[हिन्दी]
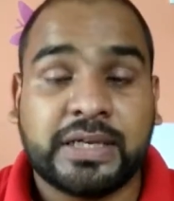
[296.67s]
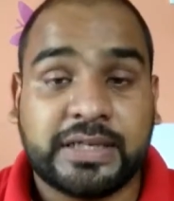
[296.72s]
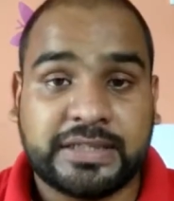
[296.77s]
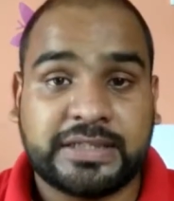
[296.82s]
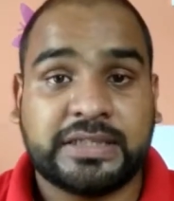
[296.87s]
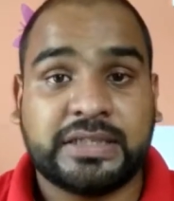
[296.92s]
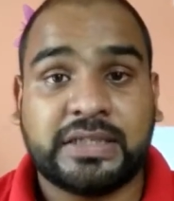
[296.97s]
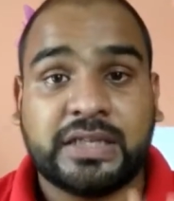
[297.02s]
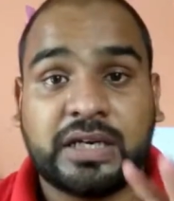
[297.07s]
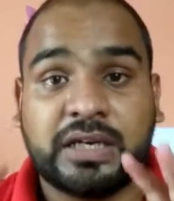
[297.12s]

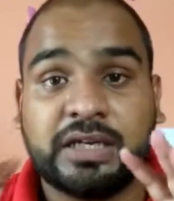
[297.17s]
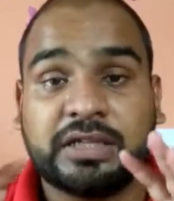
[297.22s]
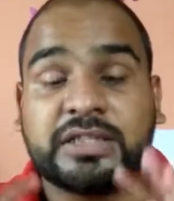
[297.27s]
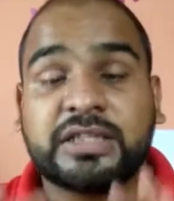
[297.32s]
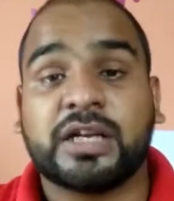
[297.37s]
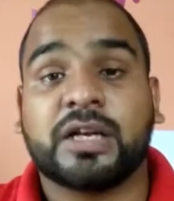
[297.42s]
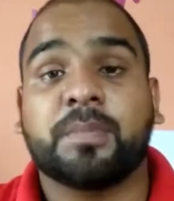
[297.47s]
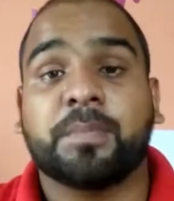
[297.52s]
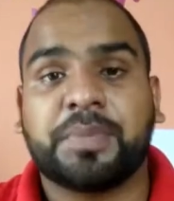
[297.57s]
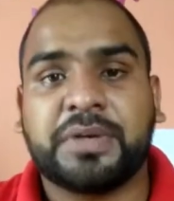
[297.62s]
इसी तरीके से
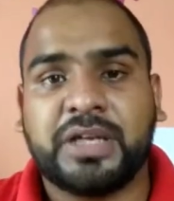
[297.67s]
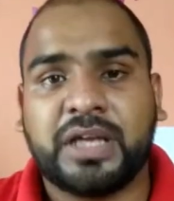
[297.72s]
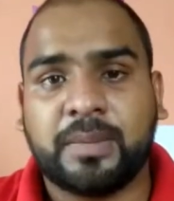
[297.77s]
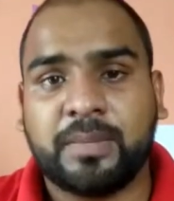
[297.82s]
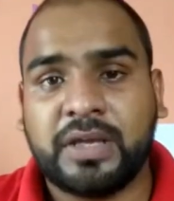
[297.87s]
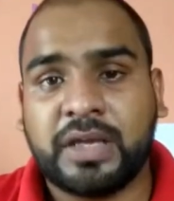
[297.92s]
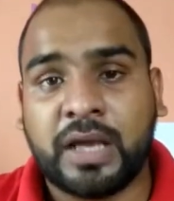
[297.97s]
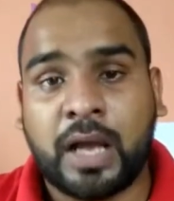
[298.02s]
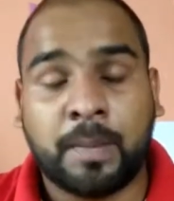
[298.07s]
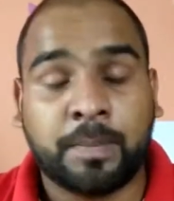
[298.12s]
कंपनियां
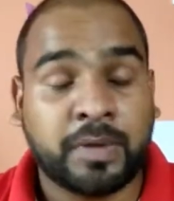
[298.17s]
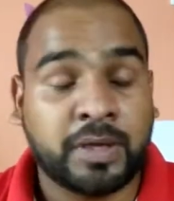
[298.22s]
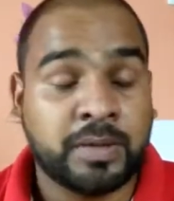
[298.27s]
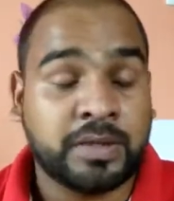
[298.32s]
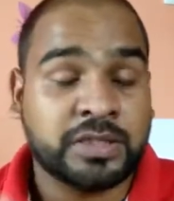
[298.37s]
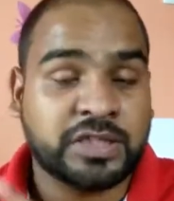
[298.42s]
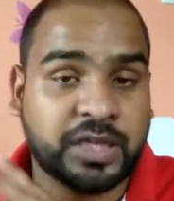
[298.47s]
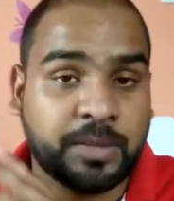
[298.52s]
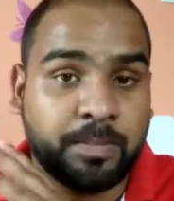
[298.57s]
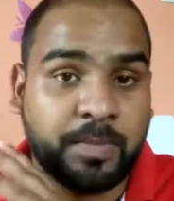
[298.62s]
भी आपके
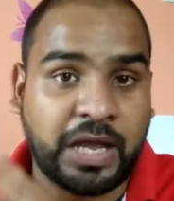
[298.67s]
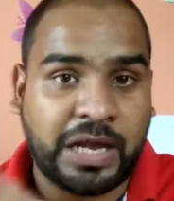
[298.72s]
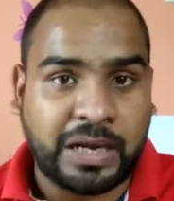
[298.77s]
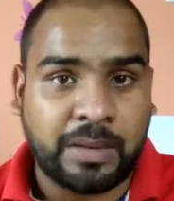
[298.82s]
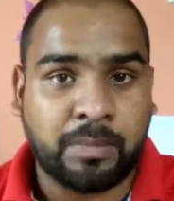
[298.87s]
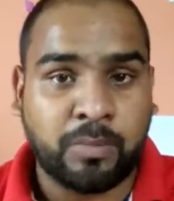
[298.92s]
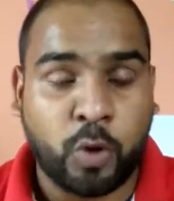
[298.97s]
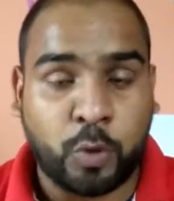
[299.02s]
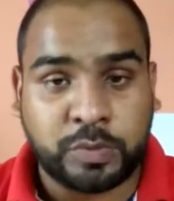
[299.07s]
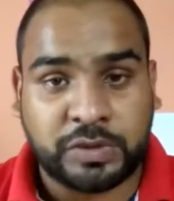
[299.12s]
इसके
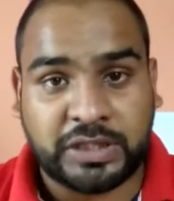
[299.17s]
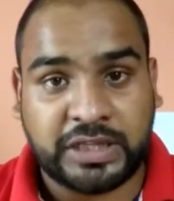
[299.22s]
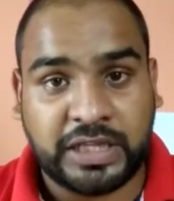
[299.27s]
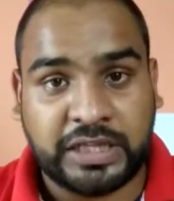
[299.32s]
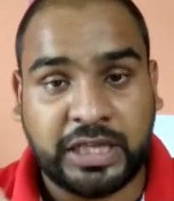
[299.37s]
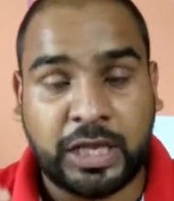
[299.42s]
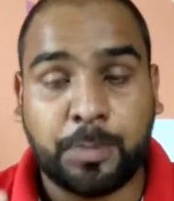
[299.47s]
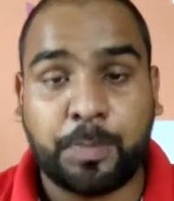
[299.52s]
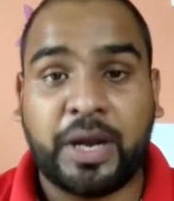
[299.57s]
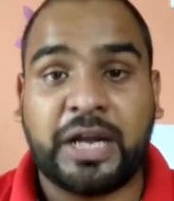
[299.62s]
बैकअप में ऑप्शन
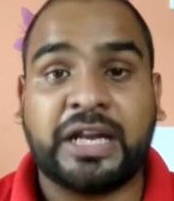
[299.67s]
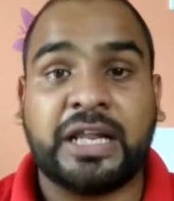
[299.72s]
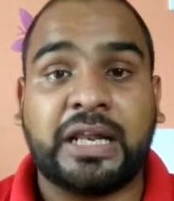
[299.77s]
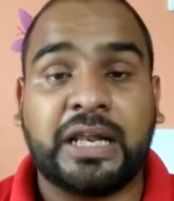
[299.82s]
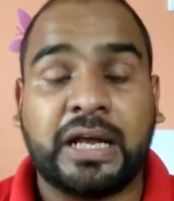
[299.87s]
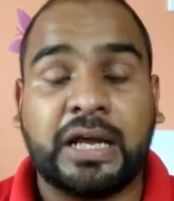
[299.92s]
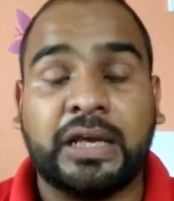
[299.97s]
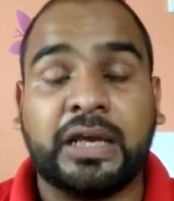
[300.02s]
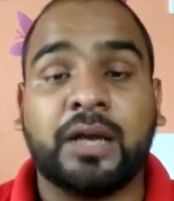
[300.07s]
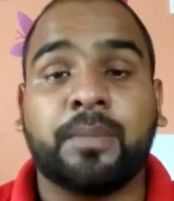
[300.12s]
देती है पैटर्न
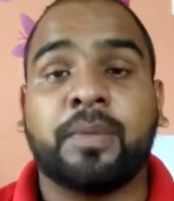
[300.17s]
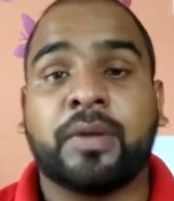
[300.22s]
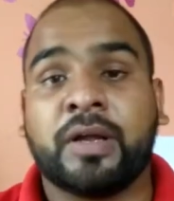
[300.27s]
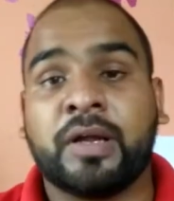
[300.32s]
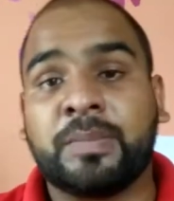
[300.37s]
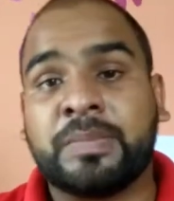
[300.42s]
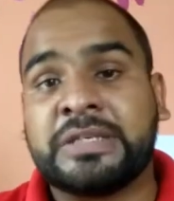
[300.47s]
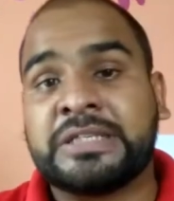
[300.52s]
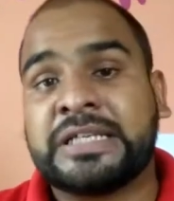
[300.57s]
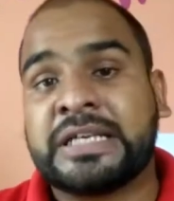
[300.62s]
लगाने का
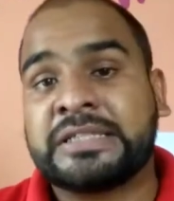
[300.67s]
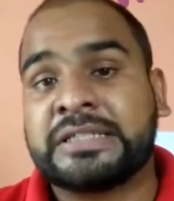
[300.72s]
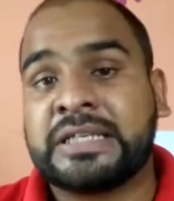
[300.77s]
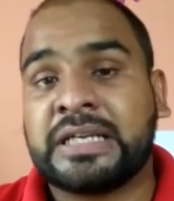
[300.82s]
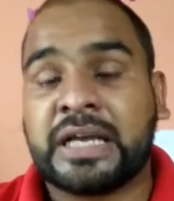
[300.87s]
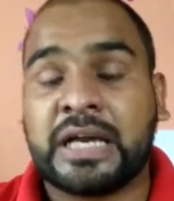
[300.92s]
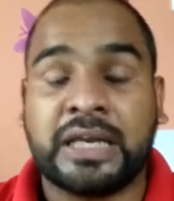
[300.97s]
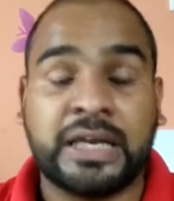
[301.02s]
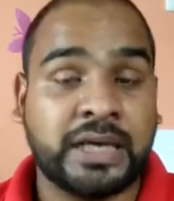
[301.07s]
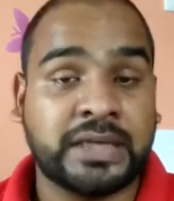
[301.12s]
फिंगरप्रिंट सेंसर
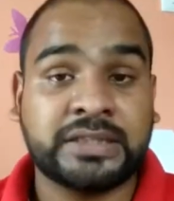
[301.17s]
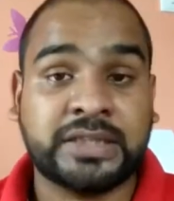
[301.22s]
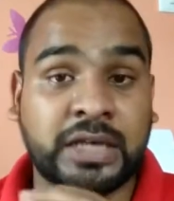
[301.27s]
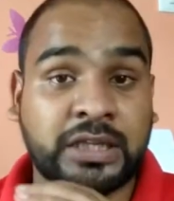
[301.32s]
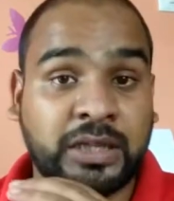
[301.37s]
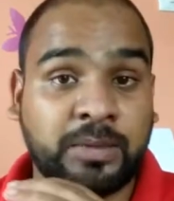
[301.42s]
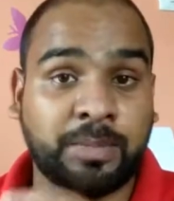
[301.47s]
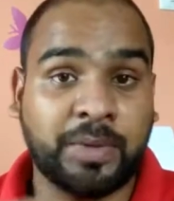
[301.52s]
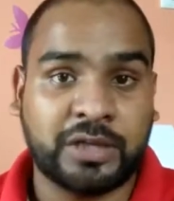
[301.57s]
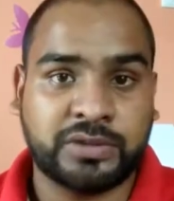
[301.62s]
लगाने का
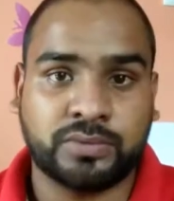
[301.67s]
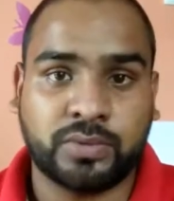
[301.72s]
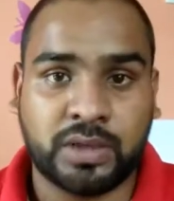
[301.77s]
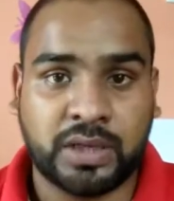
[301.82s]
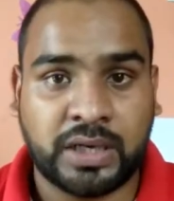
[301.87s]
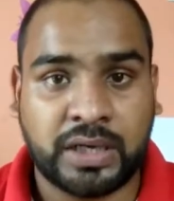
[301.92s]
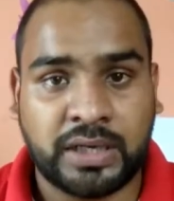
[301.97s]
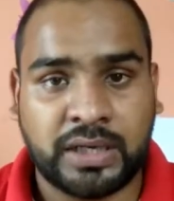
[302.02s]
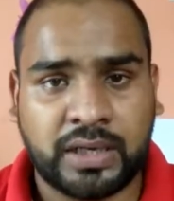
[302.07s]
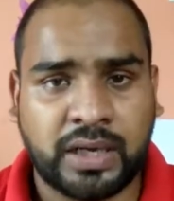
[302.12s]
साथ ही पासवर्ड
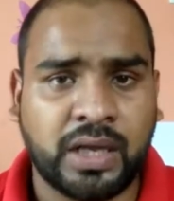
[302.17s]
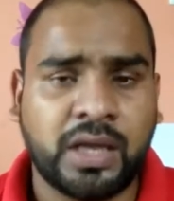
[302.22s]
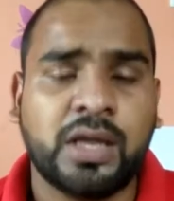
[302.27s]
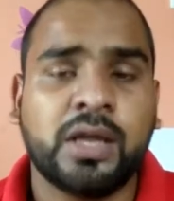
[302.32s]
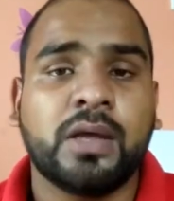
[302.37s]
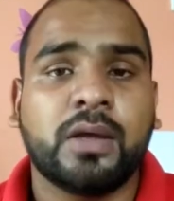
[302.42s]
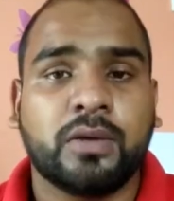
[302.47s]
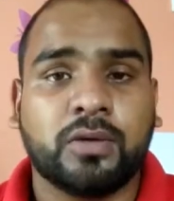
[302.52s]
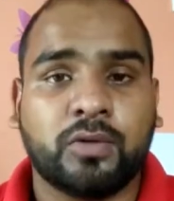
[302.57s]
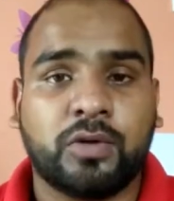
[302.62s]
लगाने का
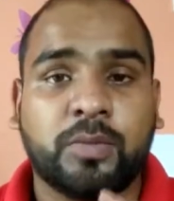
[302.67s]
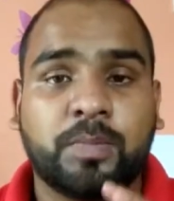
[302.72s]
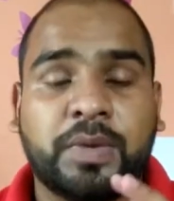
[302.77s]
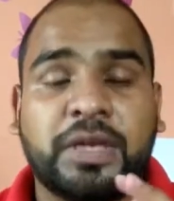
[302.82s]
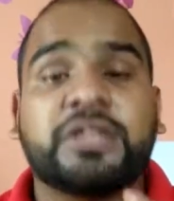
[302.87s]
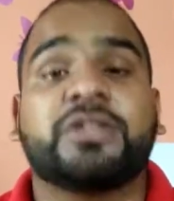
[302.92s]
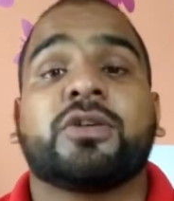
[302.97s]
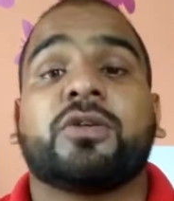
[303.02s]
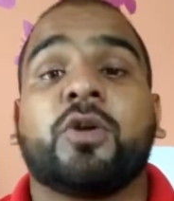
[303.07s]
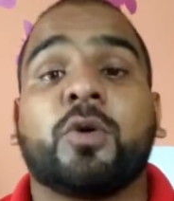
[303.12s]
क्योंकि
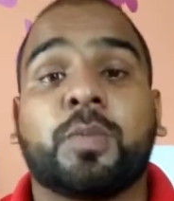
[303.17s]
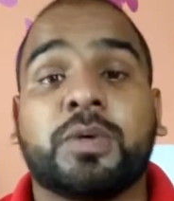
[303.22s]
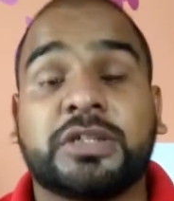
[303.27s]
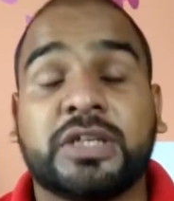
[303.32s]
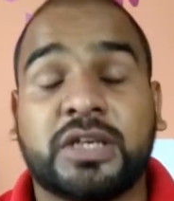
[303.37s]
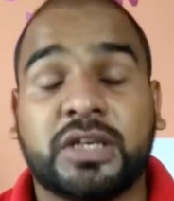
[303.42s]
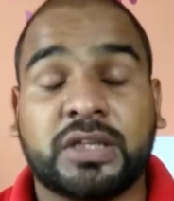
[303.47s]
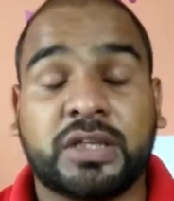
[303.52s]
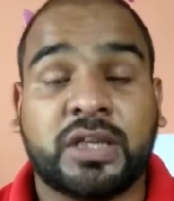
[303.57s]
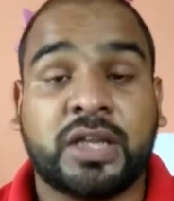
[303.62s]
फेस अनलॉक
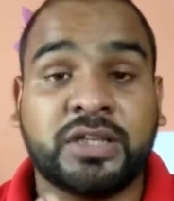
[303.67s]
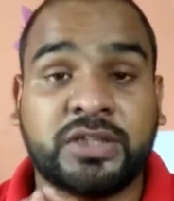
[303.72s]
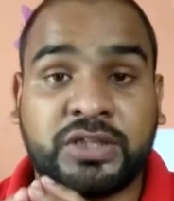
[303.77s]
फीचर इतना